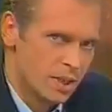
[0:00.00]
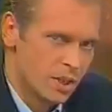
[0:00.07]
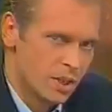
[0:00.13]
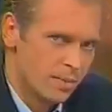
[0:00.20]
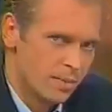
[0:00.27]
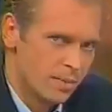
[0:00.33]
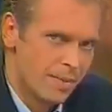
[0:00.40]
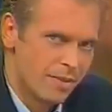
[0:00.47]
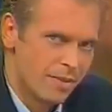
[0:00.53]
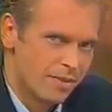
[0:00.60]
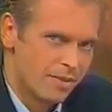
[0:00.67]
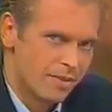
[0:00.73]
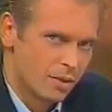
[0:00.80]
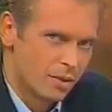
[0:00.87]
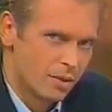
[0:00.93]
j'ai même à
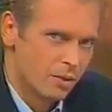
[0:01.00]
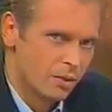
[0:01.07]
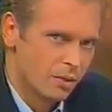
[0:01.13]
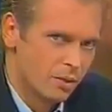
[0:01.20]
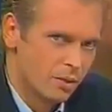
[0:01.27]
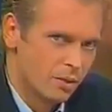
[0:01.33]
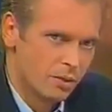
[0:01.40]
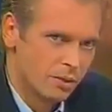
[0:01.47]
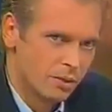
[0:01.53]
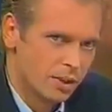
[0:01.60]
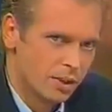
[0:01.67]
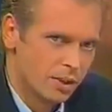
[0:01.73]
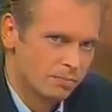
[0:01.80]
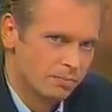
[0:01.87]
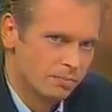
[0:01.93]
faire
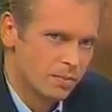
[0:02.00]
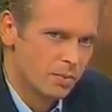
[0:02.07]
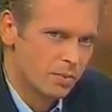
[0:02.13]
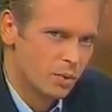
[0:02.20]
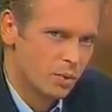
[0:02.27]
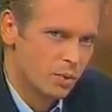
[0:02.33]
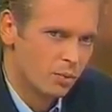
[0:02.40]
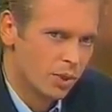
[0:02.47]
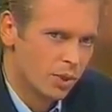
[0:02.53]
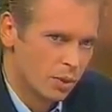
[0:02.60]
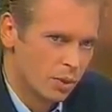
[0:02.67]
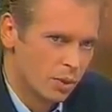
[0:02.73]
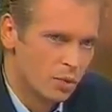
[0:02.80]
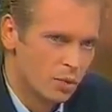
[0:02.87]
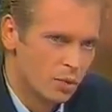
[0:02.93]
sur vous
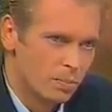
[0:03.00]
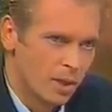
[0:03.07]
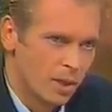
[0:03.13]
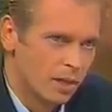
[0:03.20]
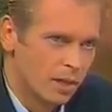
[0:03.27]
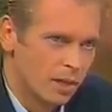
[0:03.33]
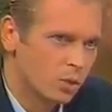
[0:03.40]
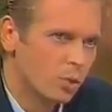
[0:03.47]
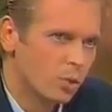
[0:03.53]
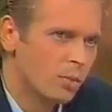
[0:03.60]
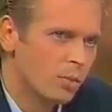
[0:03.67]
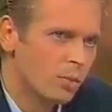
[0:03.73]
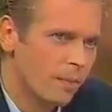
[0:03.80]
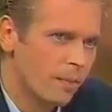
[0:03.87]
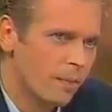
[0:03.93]
quelque chose, je ne peindrai que votre
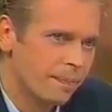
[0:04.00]
ombre.